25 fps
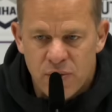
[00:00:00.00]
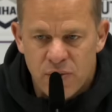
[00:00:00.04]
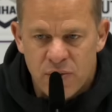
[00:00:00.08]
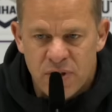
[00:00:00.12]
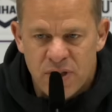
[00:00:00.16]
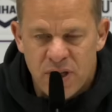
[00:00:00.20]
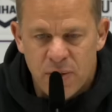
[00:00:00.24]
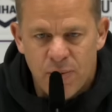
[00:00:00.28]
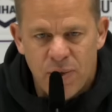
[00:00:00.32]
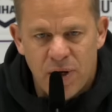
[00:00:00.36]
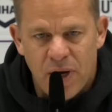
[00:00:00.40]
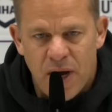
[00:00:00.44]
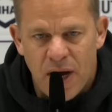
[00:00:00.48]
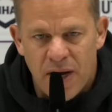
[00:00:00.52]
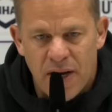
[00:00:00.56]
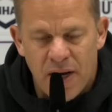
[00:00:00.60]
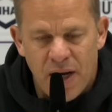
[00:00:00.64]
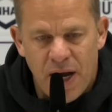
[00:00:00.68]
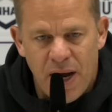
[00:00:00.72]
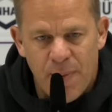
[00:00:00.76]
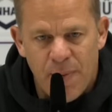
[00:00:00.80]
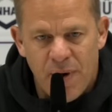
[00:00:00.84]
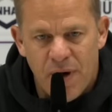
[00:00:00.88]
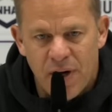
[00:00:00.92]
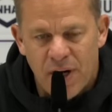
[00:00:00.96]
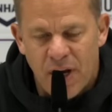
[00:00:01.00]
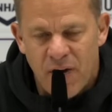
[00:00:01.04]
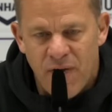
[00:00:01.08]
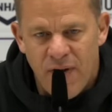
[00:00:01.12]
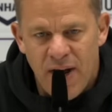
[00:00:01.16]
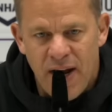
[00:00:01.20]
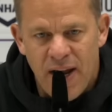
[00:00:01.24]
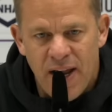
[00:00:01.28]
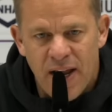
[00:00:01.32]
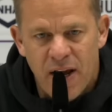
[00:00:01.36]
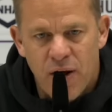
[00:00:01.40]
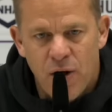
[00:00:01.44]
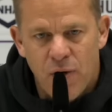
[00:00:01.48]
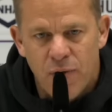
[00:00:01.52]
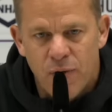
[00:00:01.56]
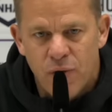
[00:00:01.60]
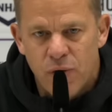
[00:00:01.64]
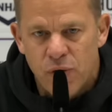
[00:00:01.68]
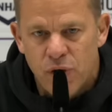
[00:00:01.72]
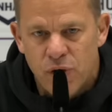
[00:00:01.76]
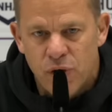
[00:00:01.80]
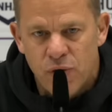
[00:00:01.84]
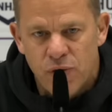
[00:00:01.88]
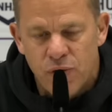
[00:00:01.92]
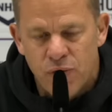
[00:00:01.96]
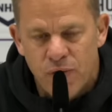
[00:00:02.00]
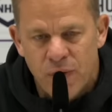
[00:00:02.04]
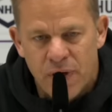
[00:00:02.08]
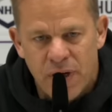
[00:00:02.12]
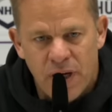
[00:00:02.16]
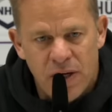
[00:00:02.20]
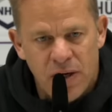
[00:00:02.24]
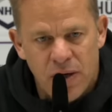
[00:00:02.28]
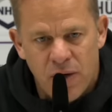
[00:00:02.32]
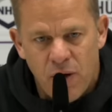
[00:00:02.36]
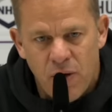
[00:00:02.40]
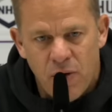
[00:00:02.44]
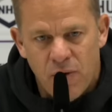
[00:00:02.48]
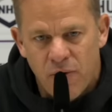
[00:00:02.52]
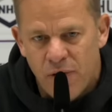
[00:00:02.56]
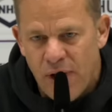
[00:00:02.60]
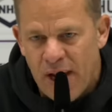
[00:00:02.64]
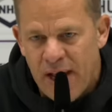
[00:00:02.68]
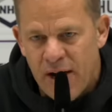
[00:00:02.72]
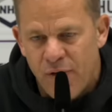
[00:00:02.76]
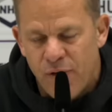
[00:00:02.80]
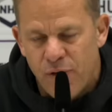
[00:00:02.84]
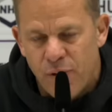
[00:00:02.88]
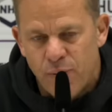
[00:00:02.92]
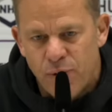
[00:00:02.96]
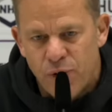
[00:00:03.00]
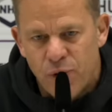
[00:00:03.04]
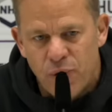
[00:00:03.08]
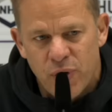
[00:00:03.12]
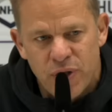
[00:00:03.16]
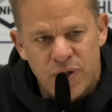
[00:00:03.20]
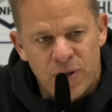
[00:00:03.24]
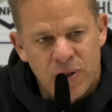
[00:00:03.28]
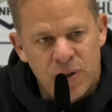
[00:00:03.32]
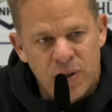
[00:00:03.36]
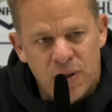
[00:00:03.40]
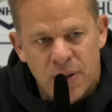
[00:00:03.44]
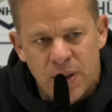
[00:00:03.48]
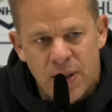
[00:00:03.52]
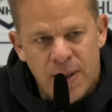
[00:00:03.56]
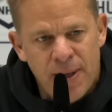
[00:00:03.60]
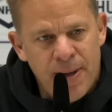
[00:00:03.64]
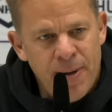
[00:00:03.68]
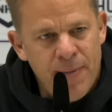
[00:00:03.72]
und Zimmel kann ihn einmal querlegen auf Kutsche, wo wir dann auch leer vom Tor sind.